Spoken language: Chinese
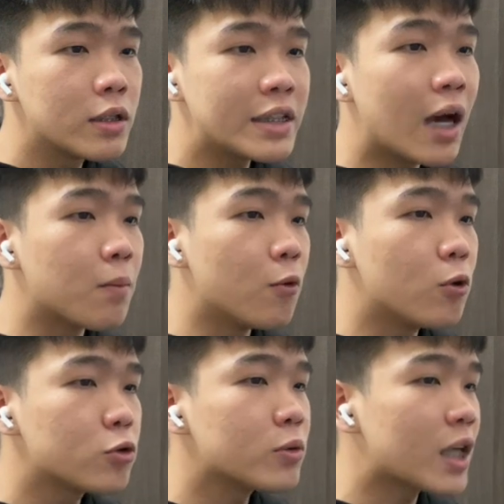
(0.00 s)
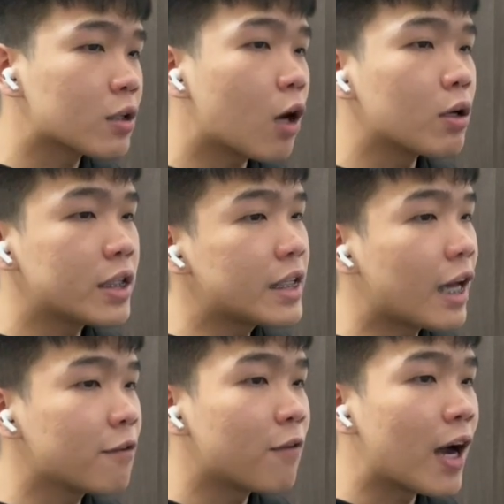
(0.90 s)
项目就找到了替
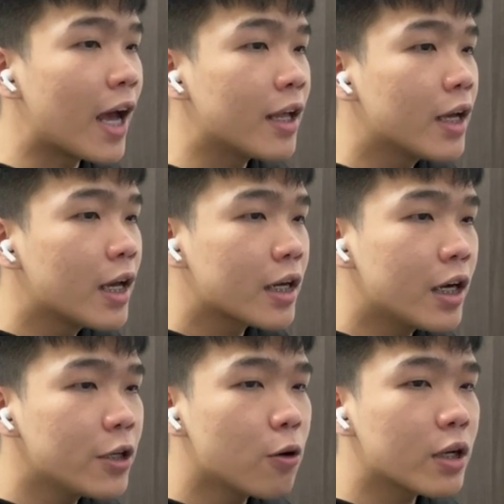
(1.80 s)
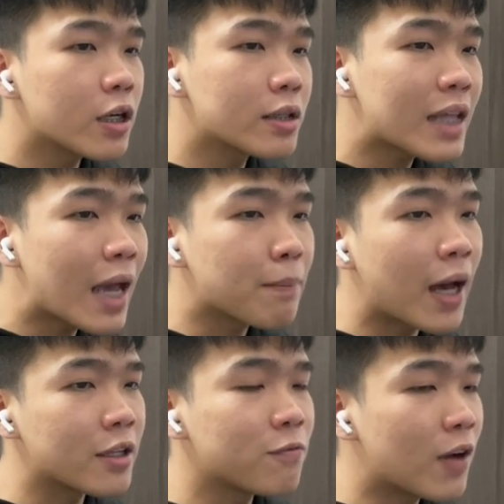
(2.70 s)
代的方案，可以用一个代
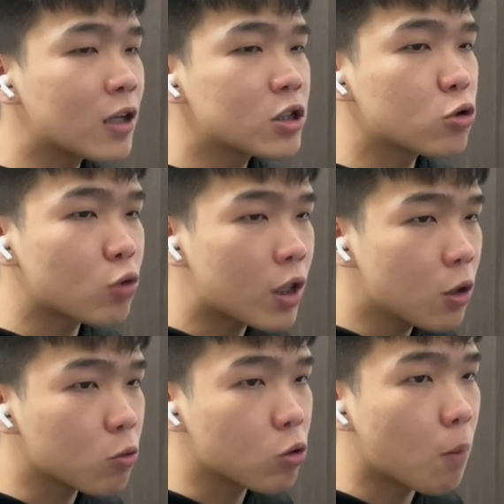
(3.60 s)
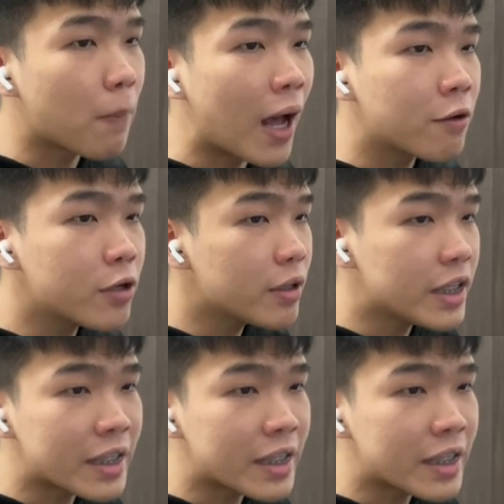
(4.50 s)
码的方式钻漏洞，把任意